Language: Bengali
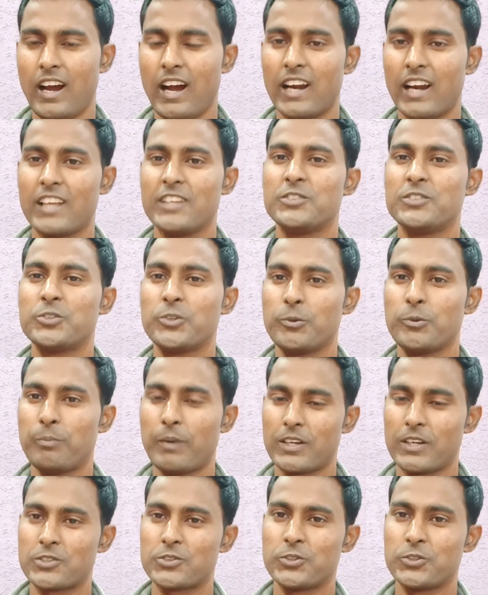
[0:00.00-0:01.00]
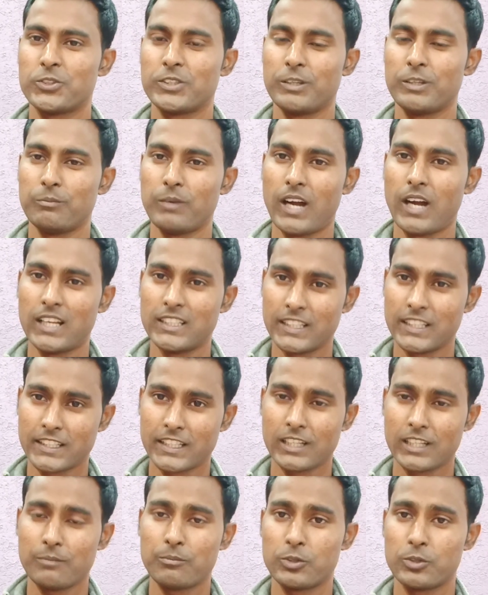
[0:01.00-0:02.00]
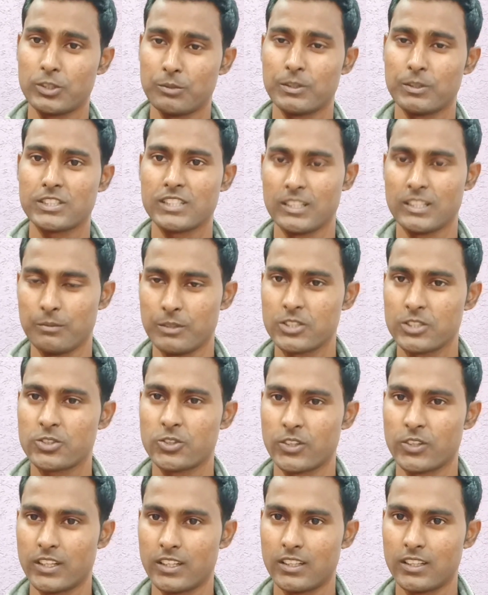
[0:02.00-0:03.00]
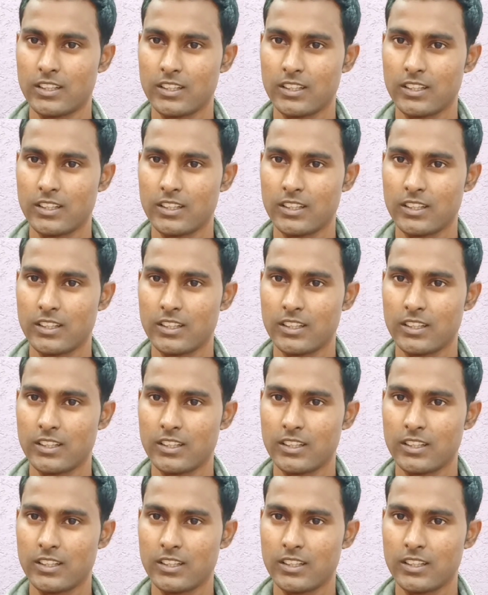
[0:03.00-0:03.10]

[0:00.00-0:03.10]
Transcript: আড়াইশো পাঁচশো কিংবা হাজার টাকা প্রতি মাসে নিবেশ করে